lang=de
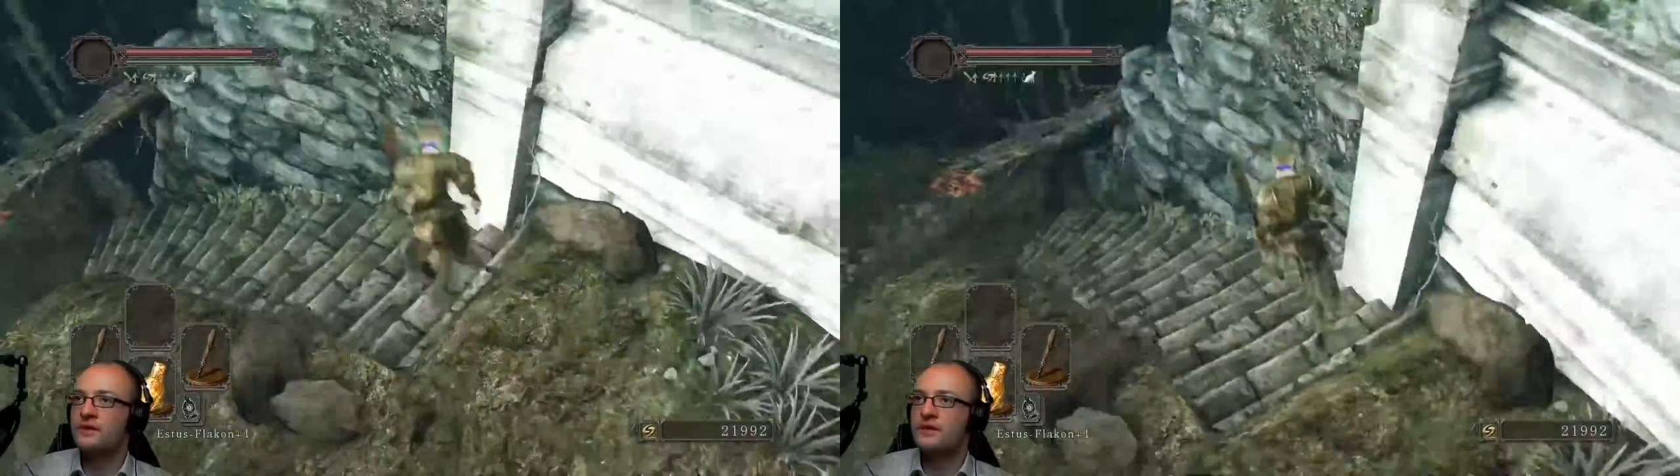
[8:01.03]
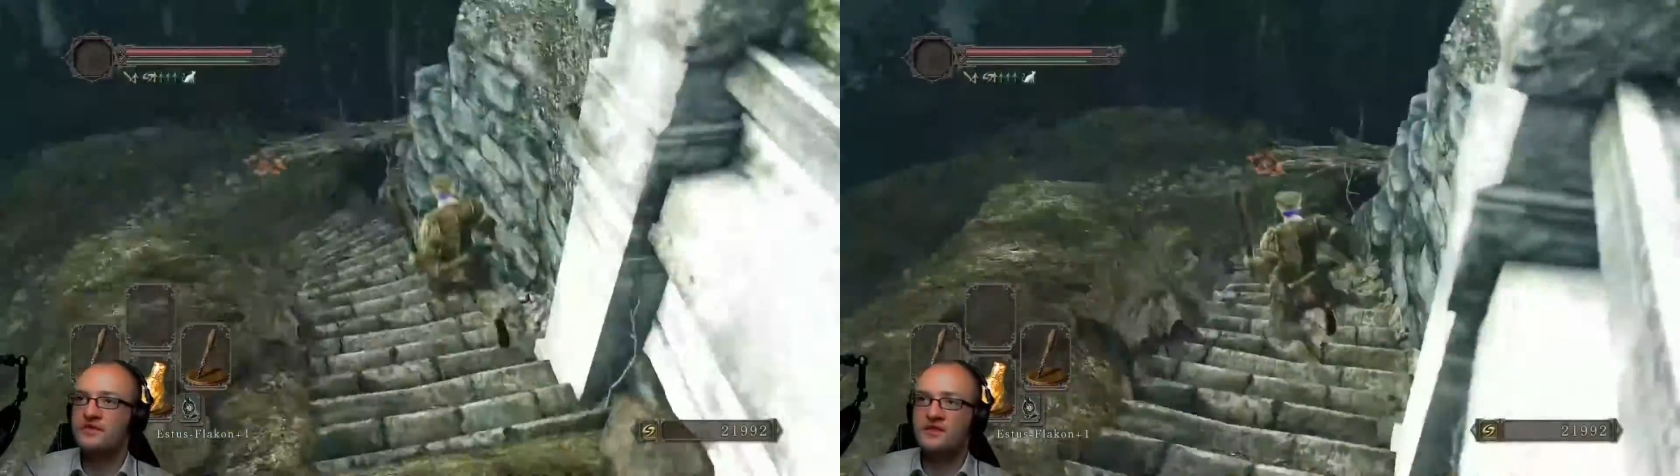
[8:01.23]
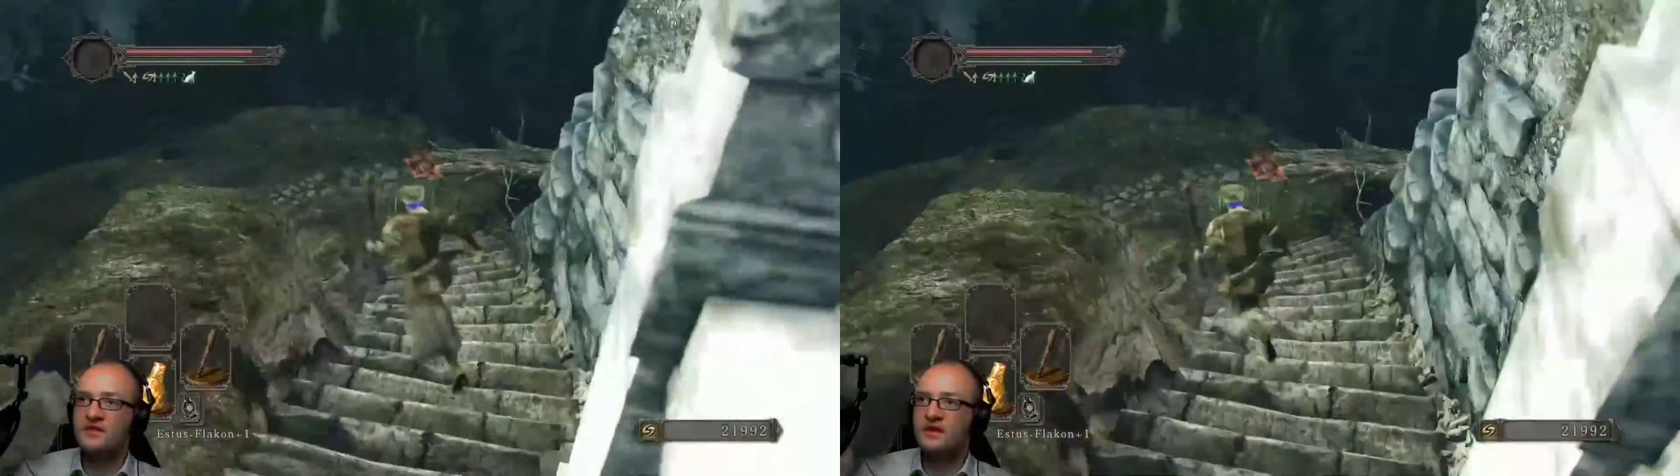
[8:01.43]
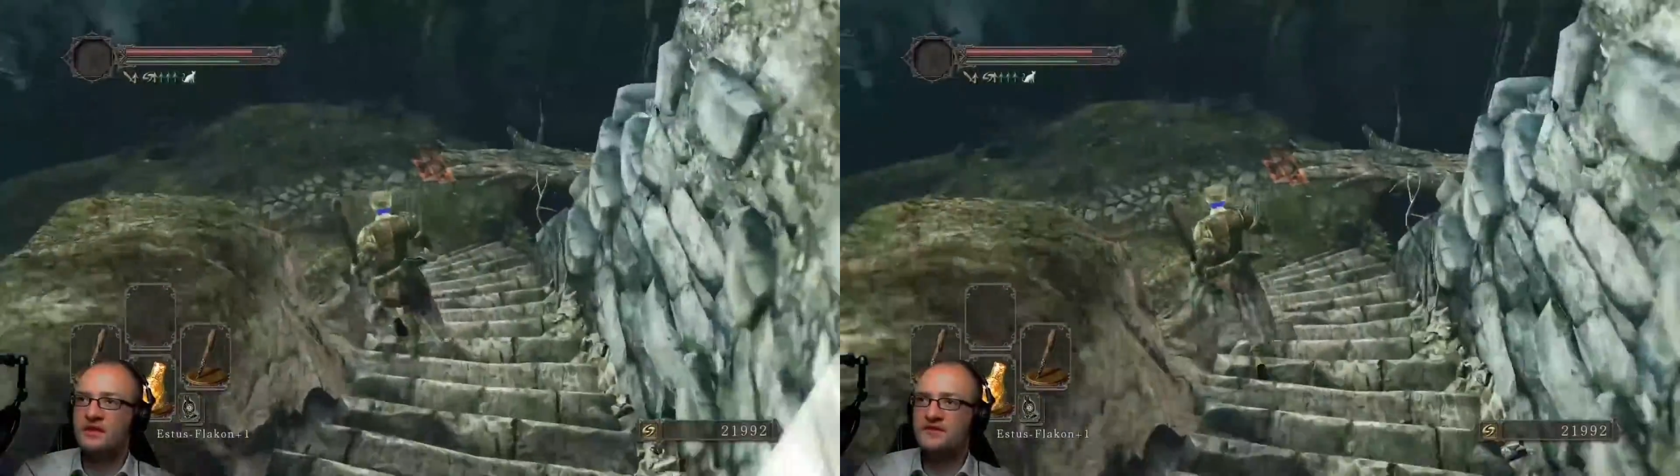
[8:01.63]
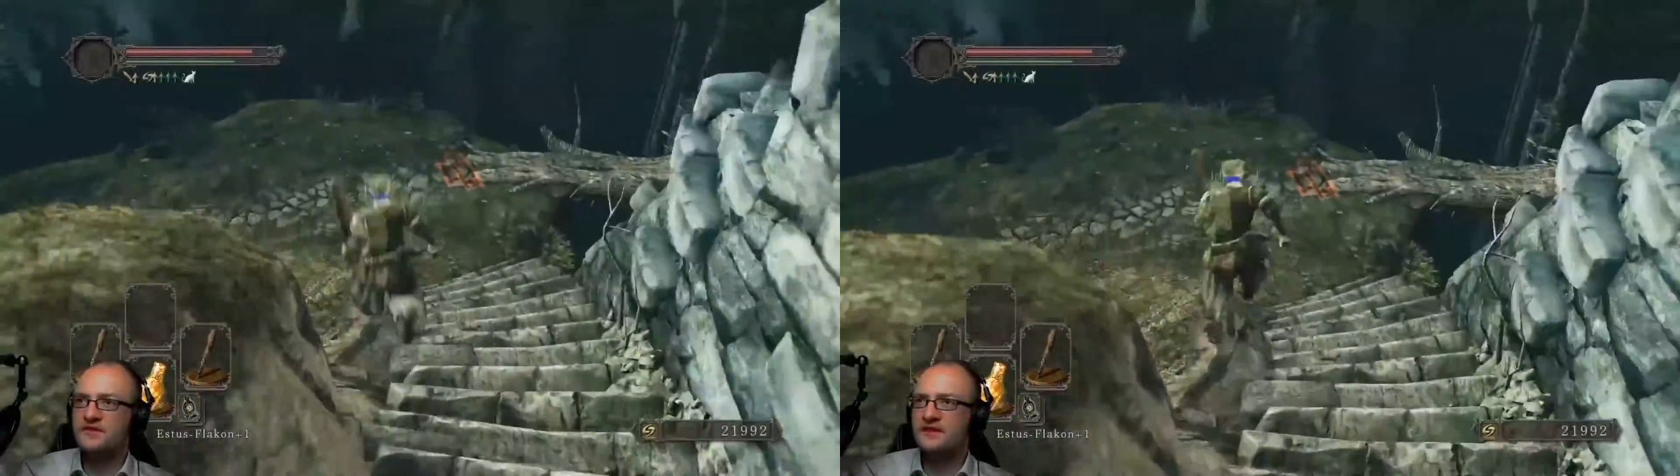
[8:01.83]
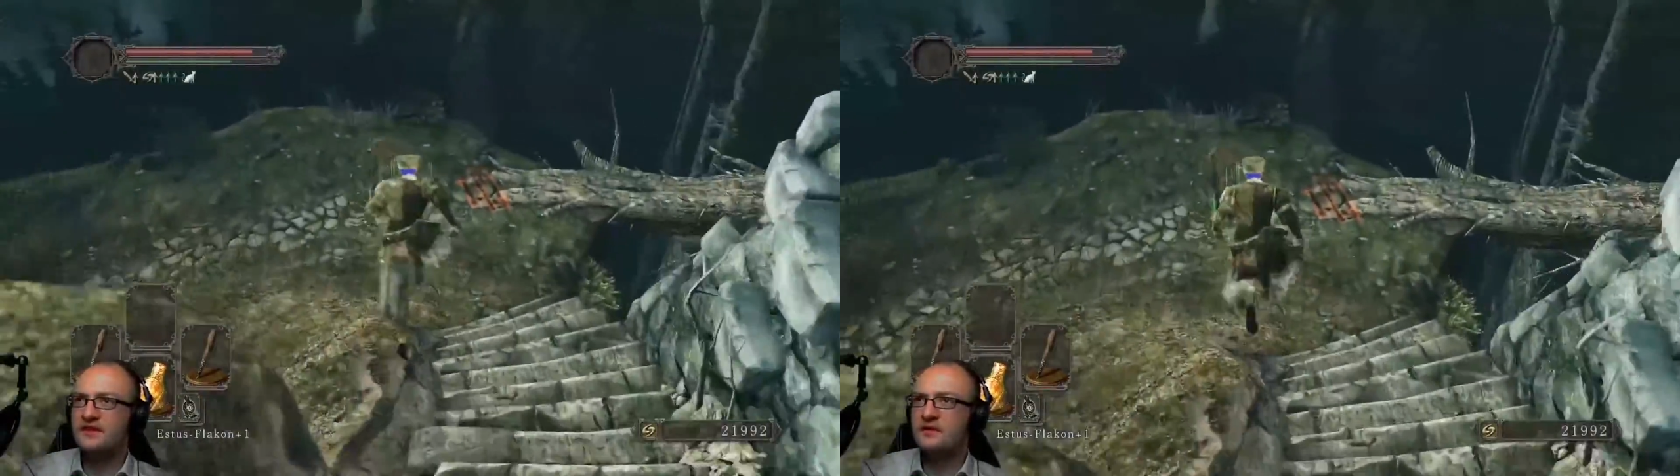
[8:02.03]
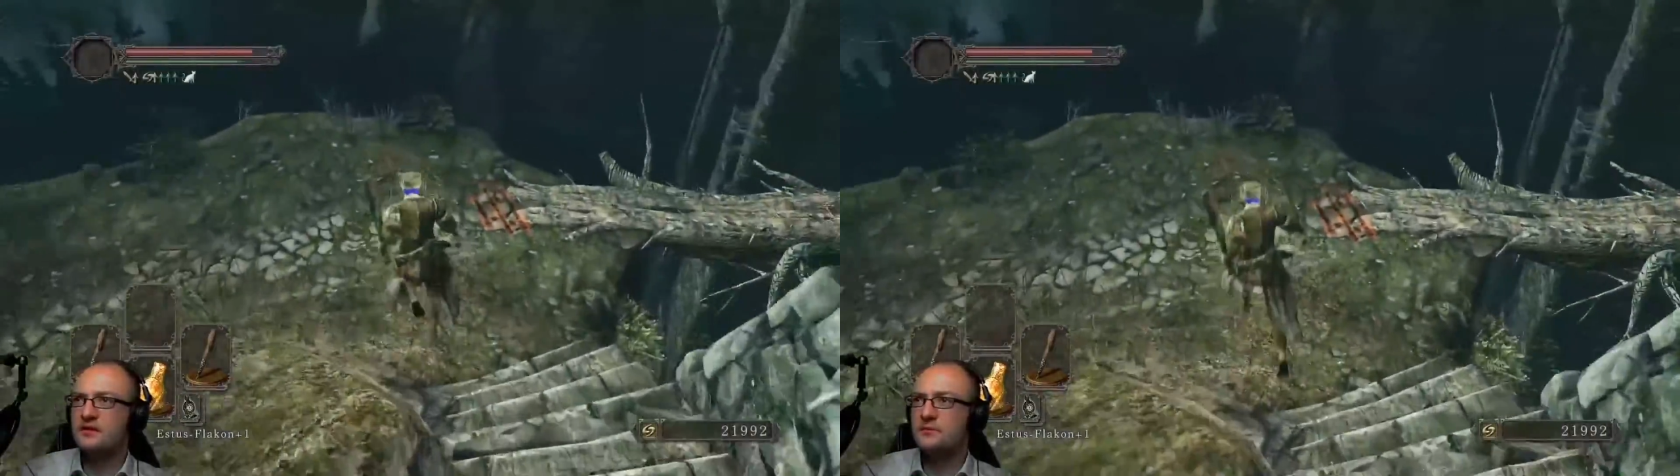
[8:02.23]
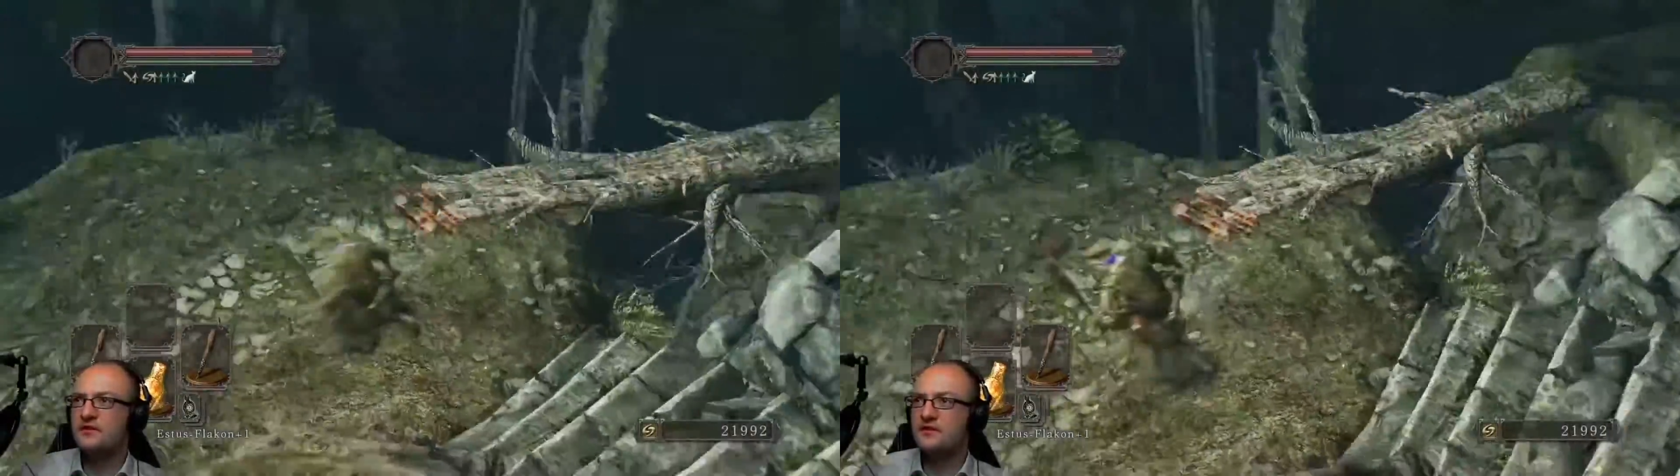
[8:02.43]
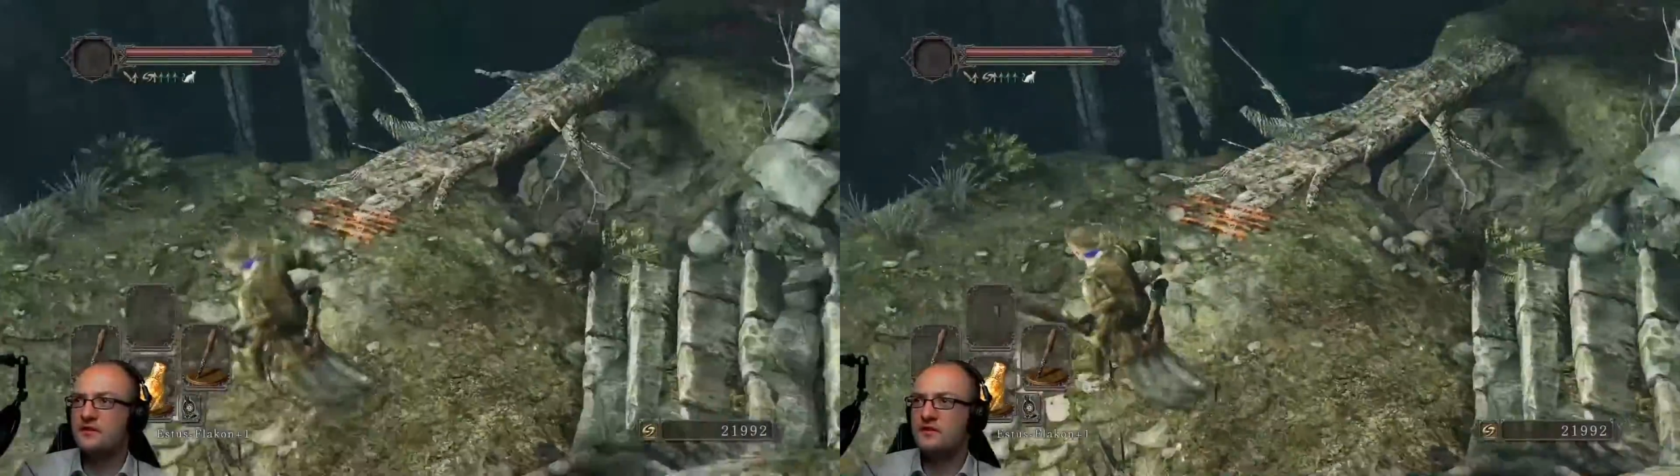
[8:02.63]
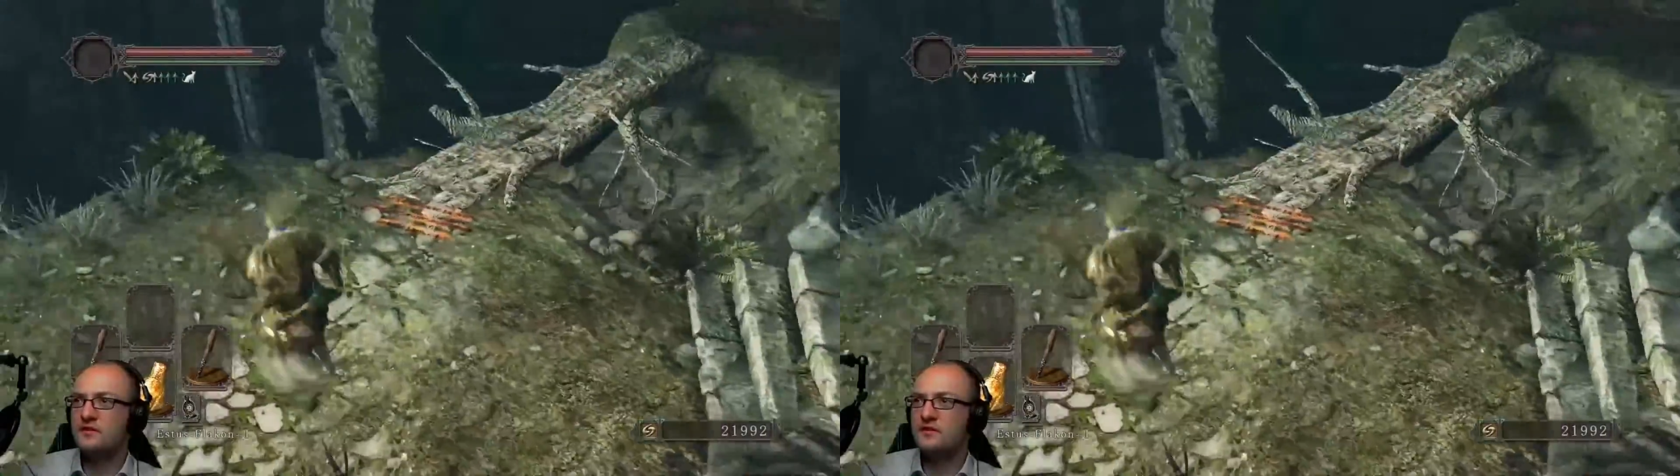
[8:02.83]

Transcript: Ich weiß auch gar nicht, was da liegt. Ich glaube, was da liegt,